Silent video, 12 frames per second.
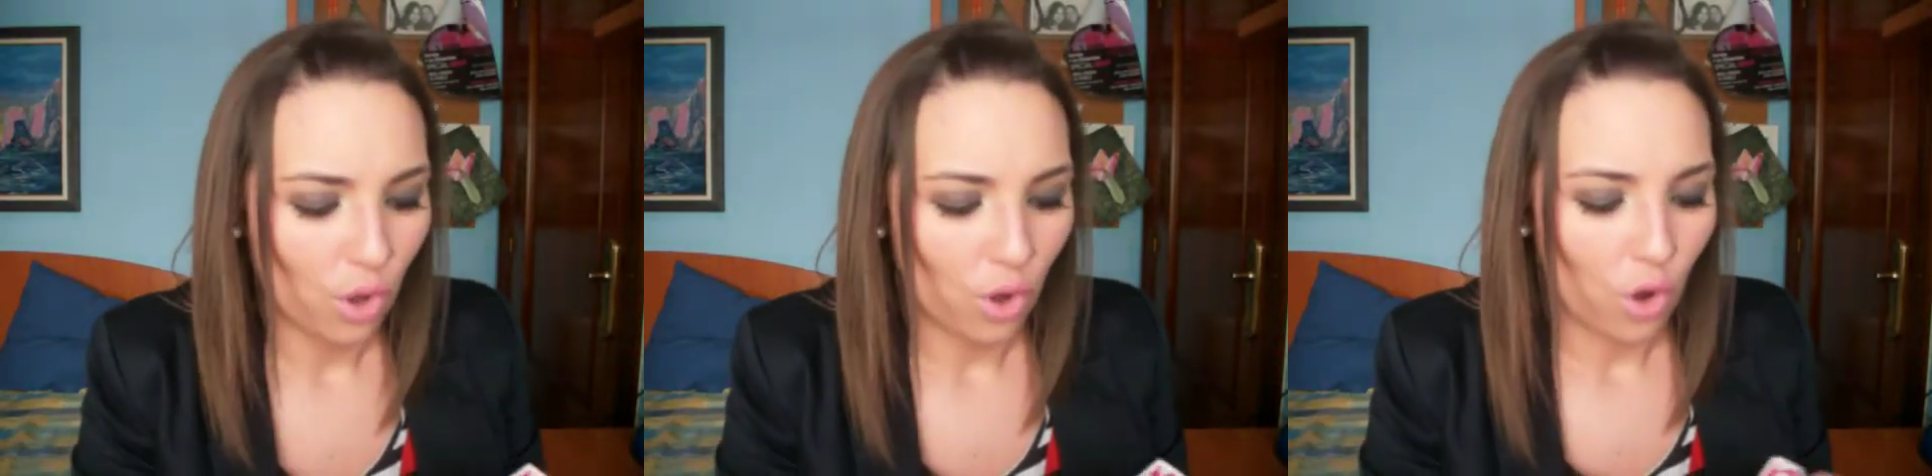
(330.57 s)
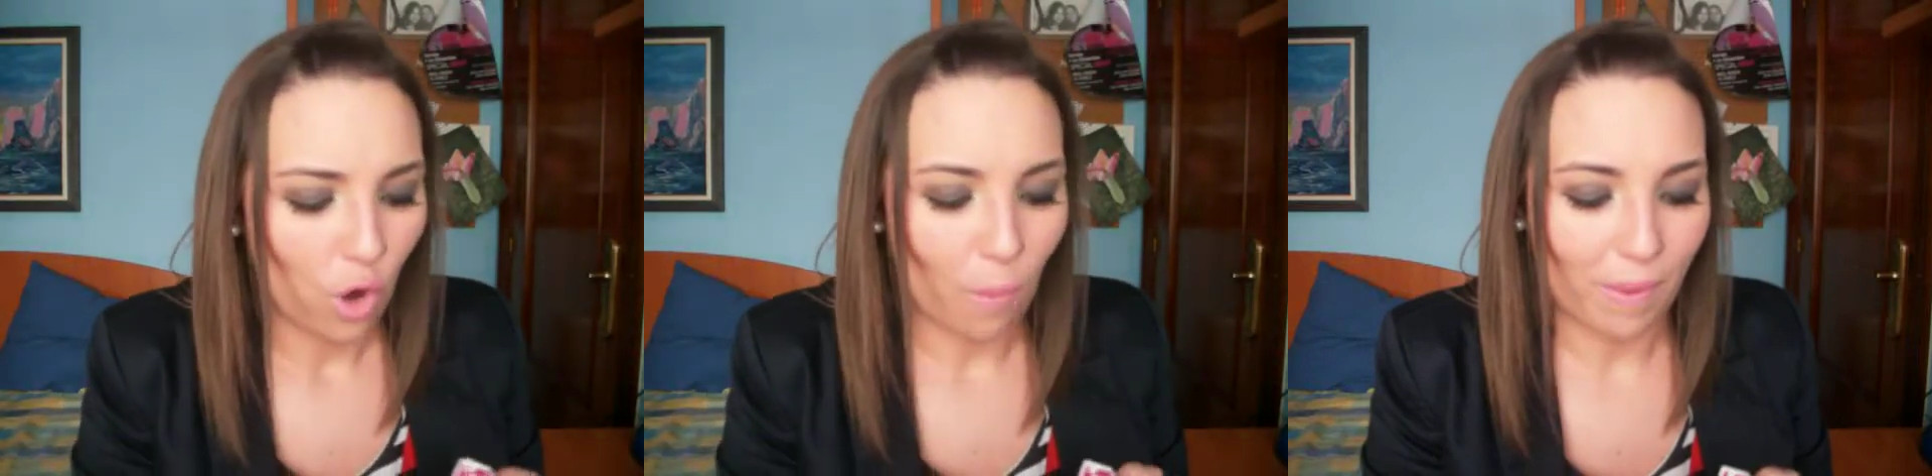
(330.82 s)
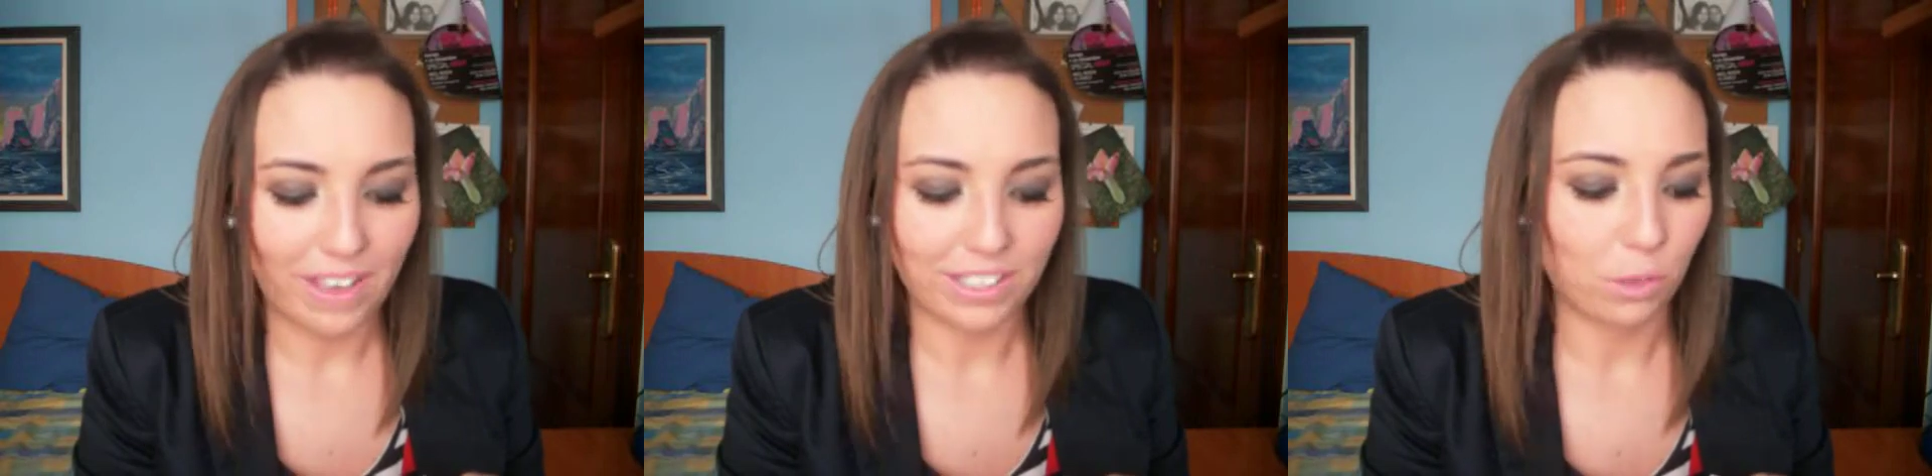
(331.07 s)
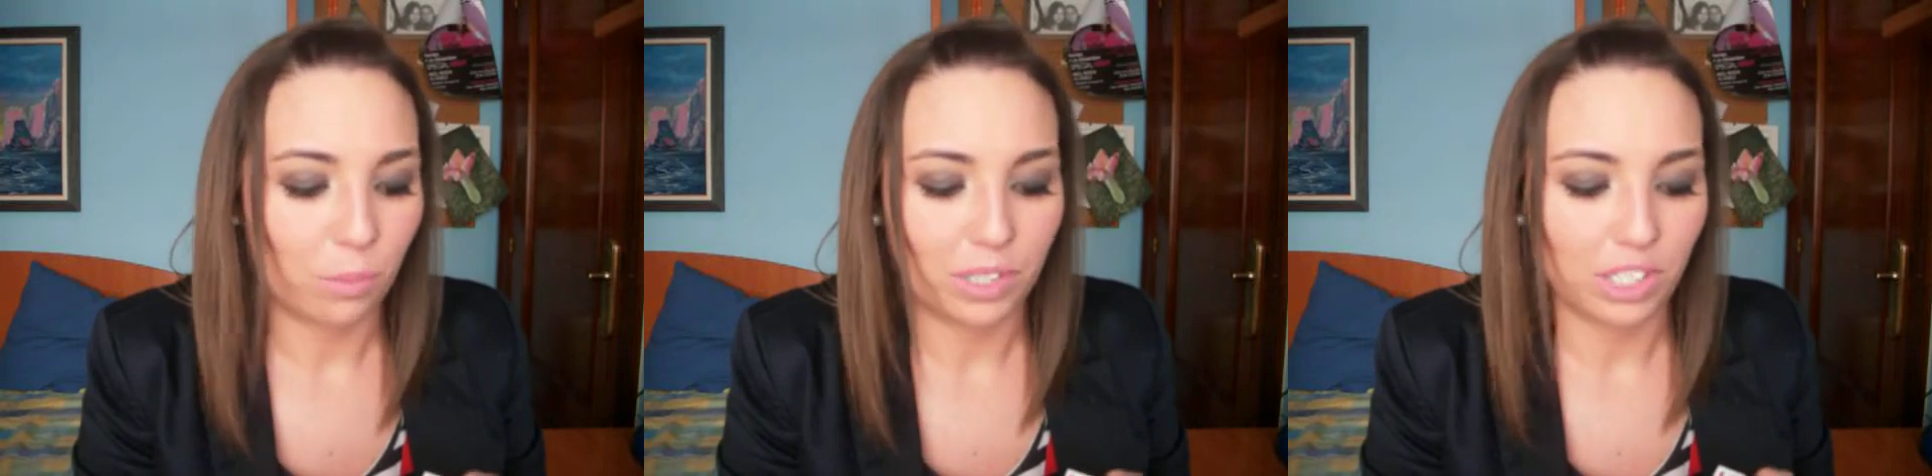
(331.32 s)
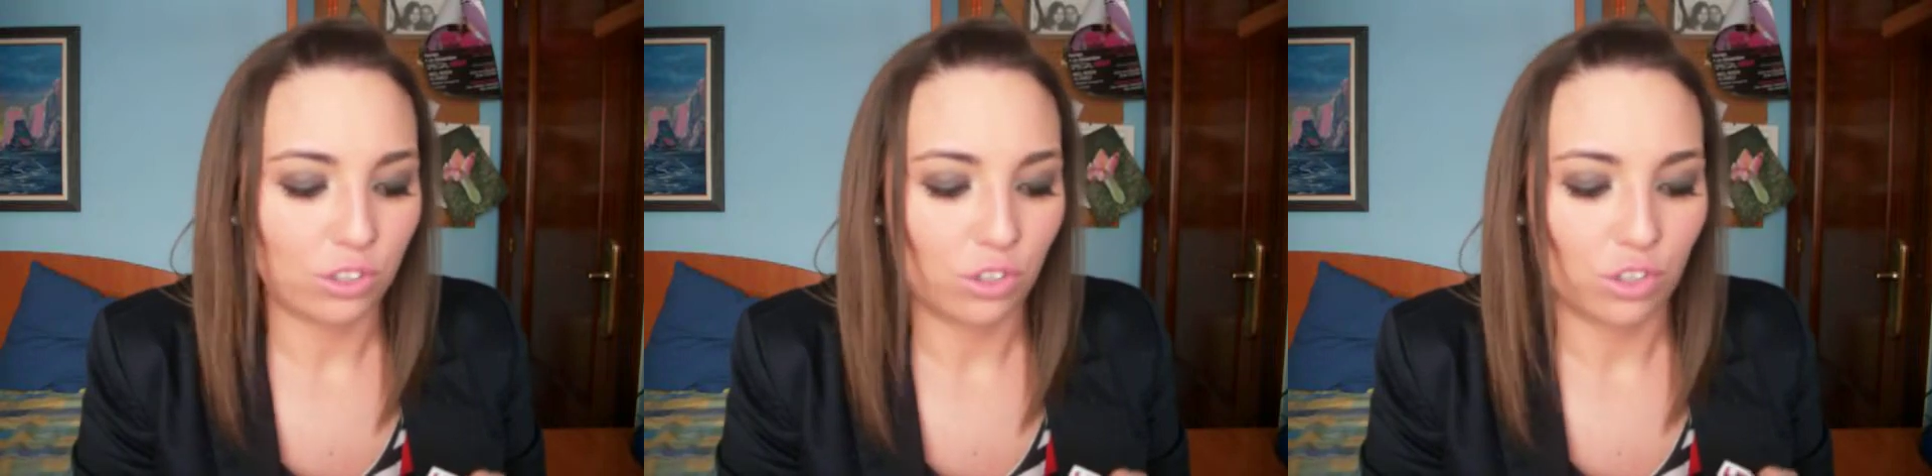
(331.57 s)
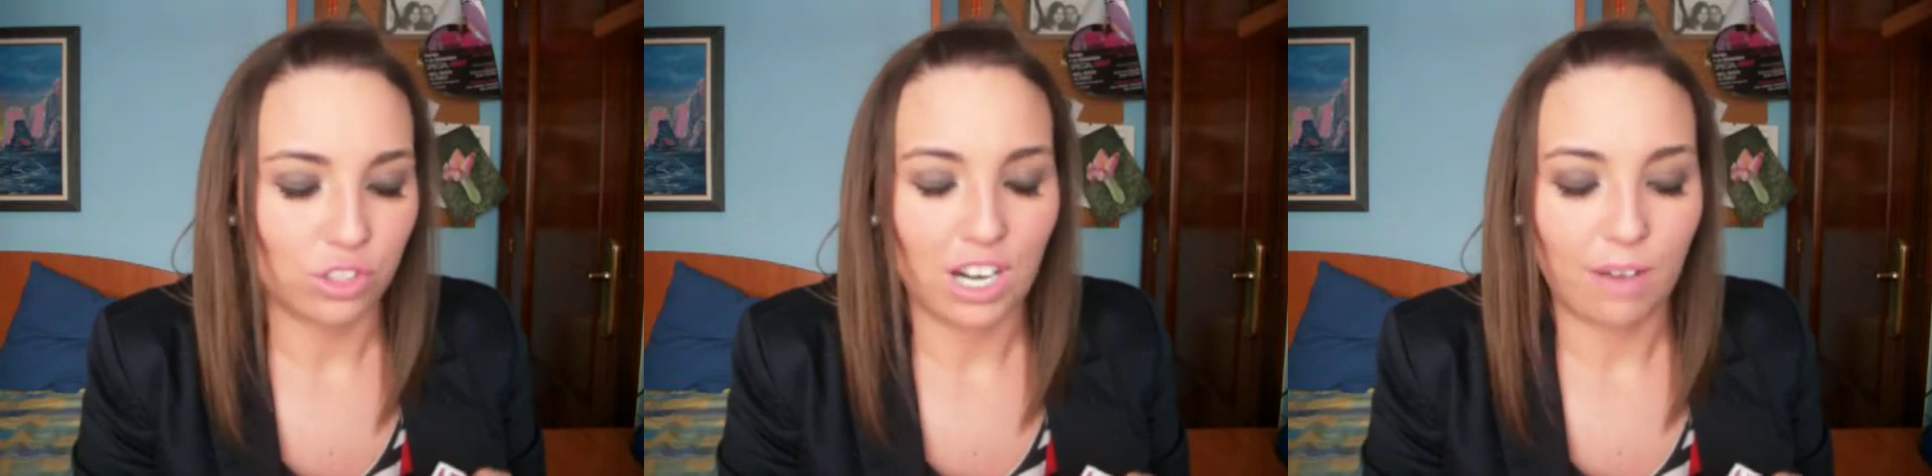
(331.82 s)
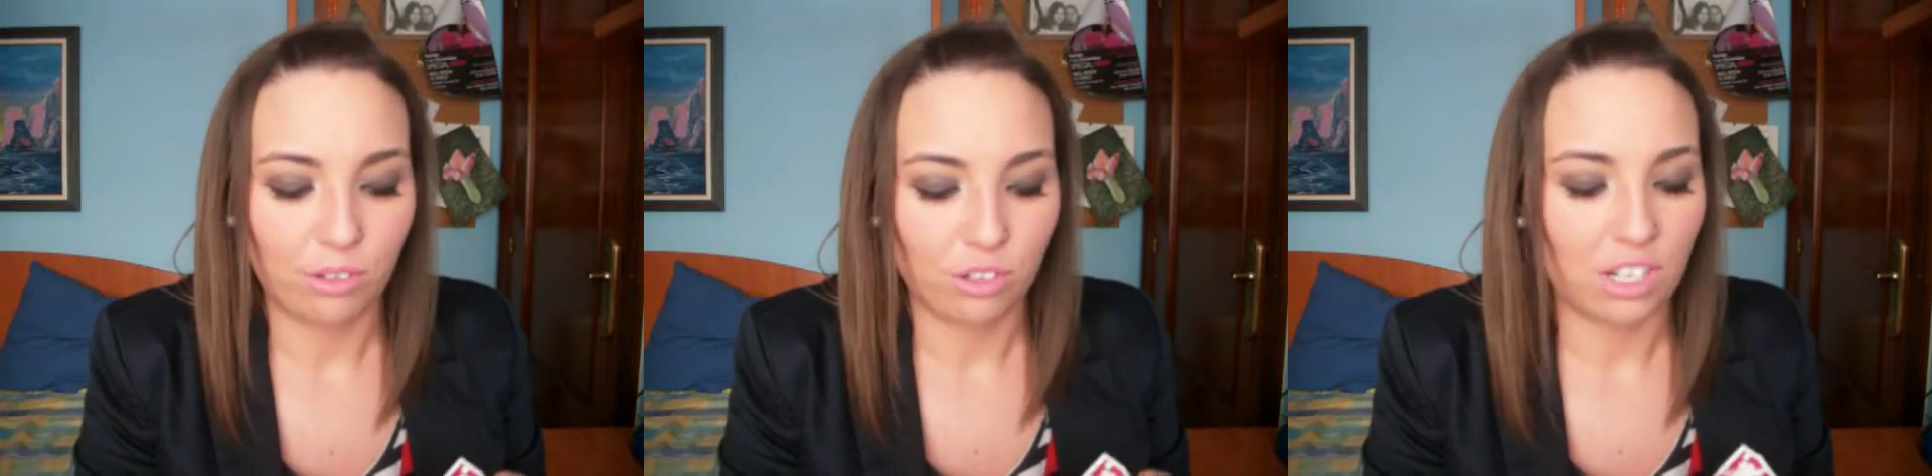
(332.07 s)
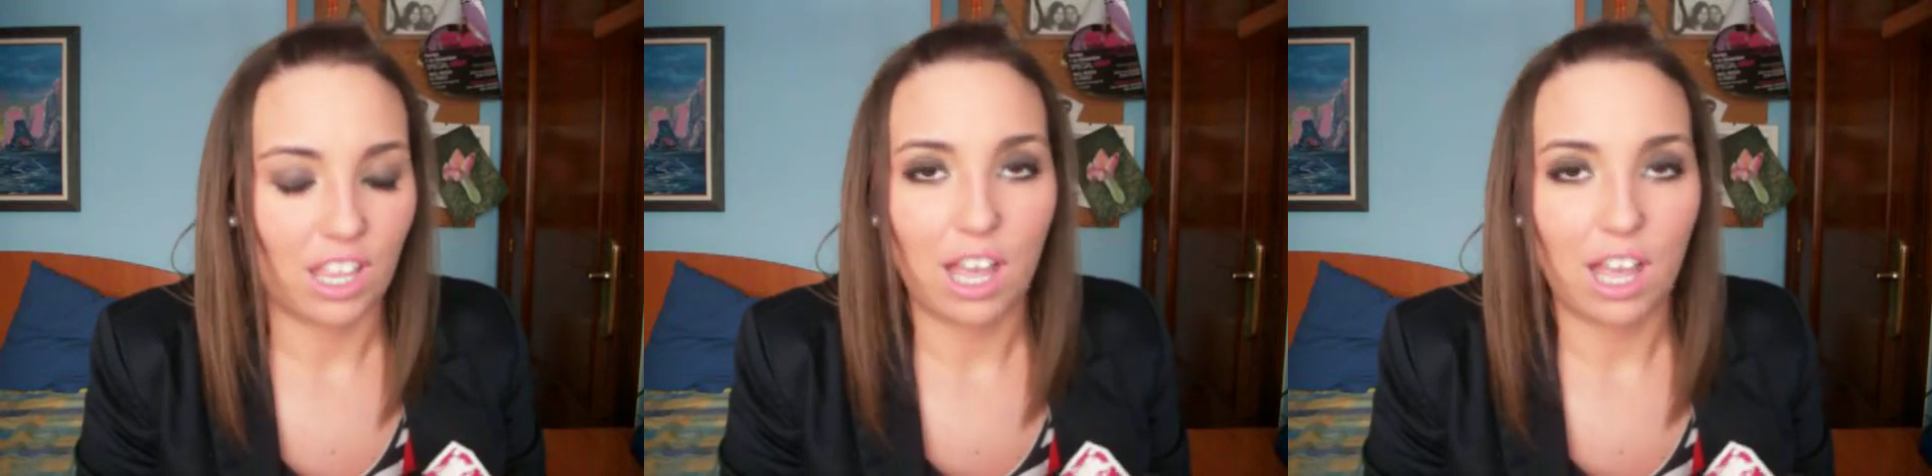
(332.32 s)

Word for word: para darte un brillito en los labios, nada,